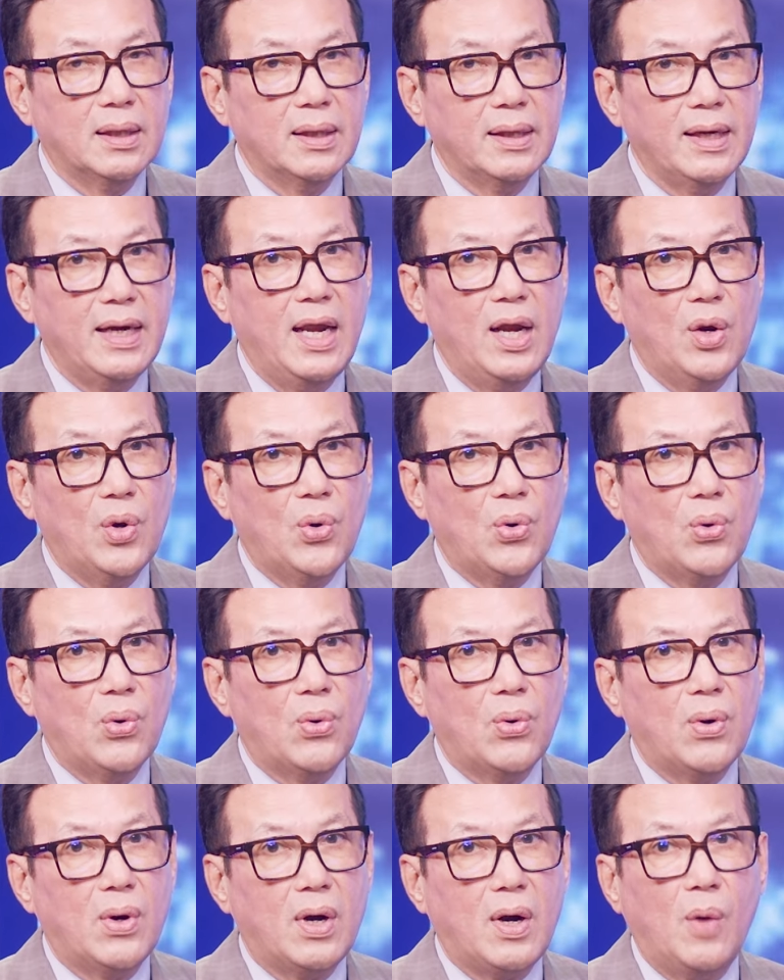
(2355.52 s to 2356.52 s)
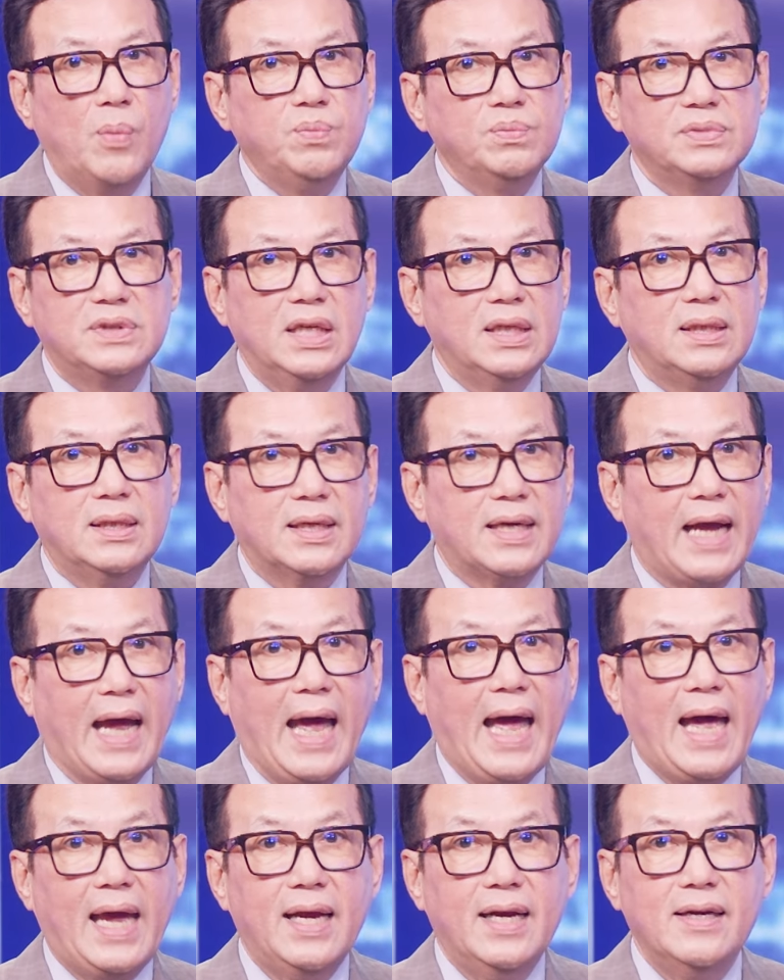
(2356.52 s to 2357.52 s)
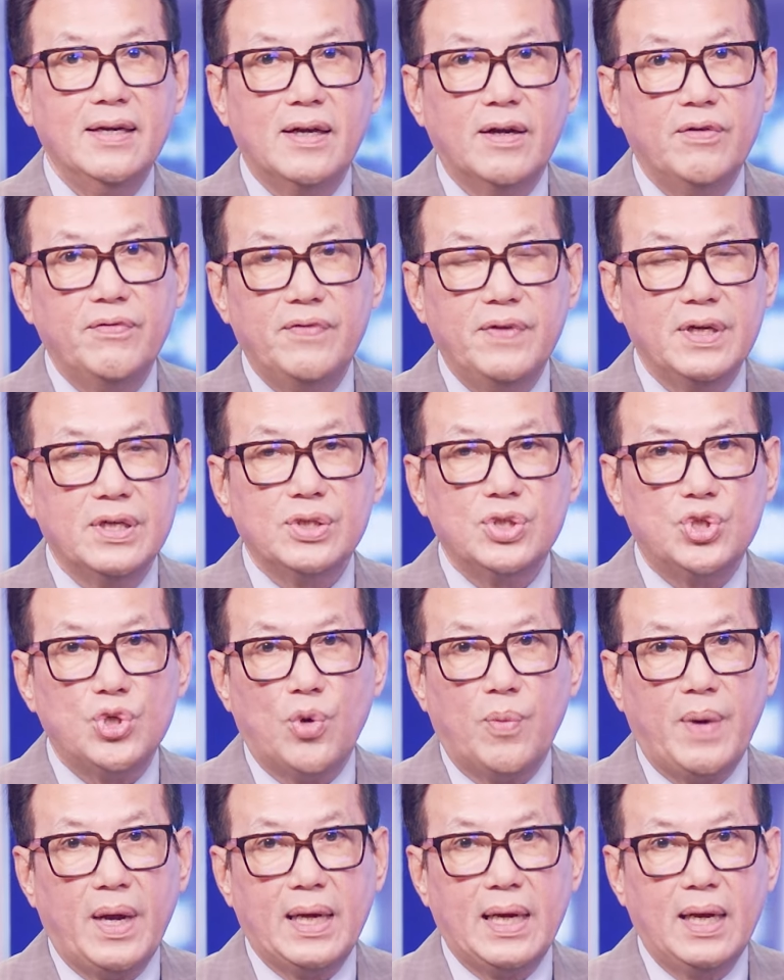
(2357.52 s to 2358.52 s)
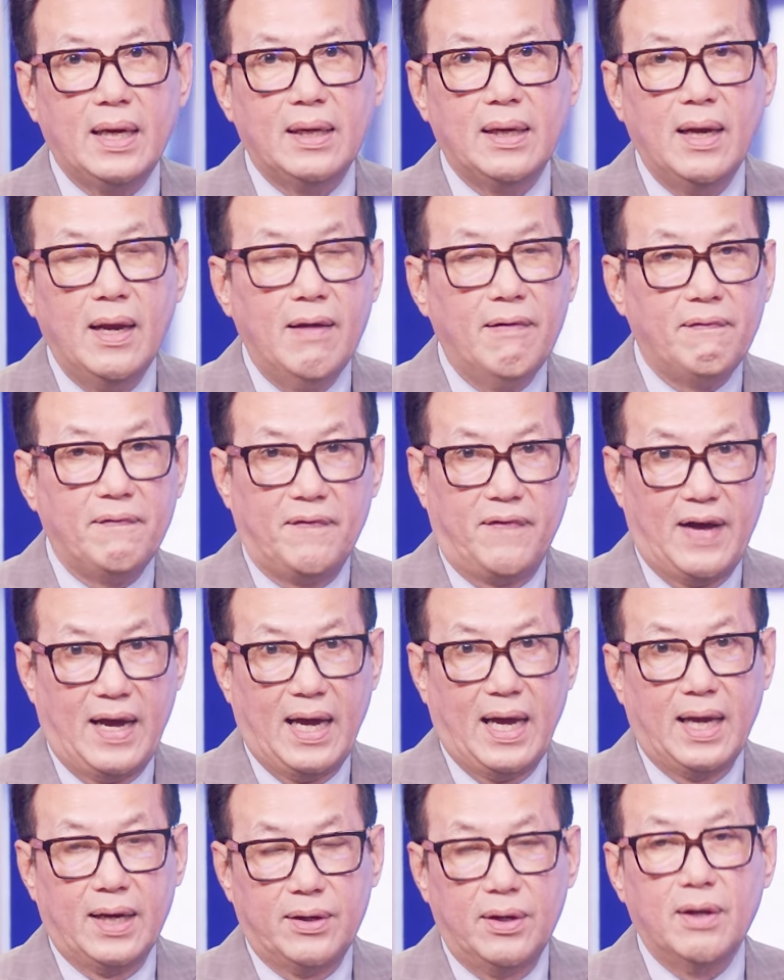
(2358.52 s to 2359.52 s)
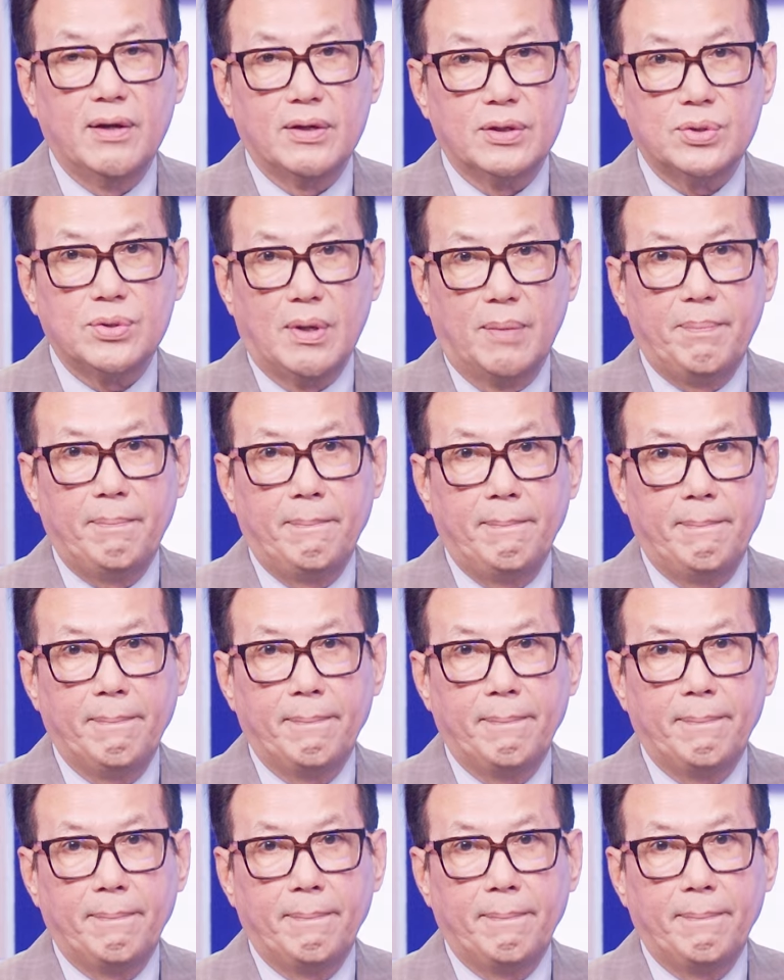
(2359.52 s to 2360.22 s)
đều không thích cả hai ứng cử viên Joe Biden và Donald Trump